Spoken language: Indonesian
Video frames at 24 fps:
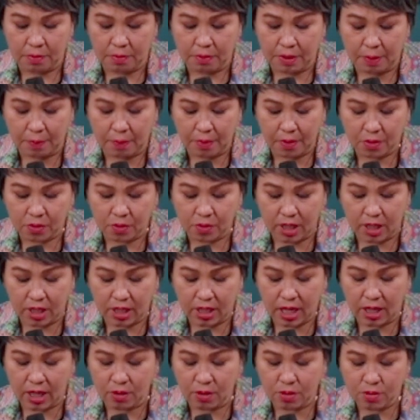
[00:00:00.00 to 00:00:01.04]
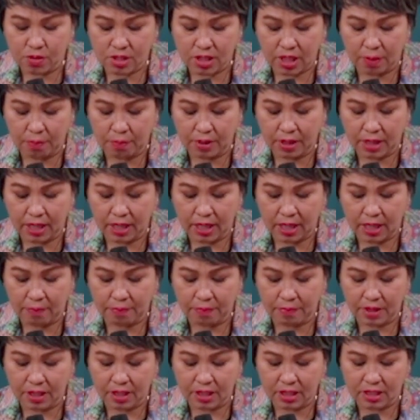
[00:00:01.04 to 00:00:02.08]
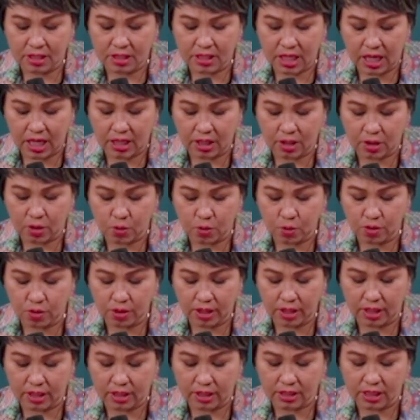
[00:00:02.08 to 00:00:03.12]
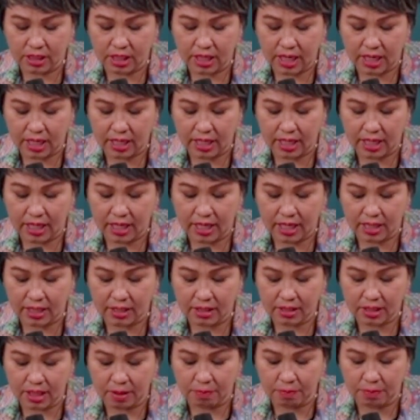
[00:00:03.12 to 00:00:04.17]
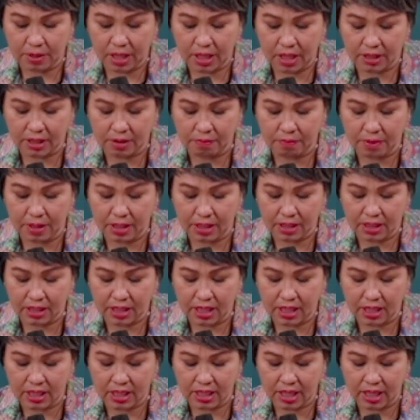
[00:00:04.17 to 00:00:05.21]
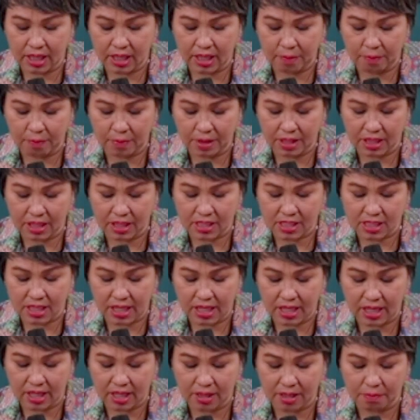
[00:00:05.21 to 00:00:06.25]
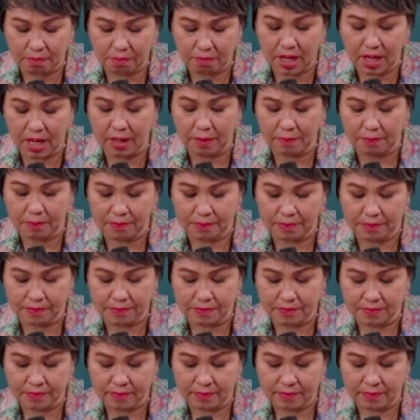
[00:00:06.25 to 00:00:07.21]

Beberapa waktu yang lalu saya mengalami jatuh ya kecelakaan dan mengakibatkan daerah mata saya lebam.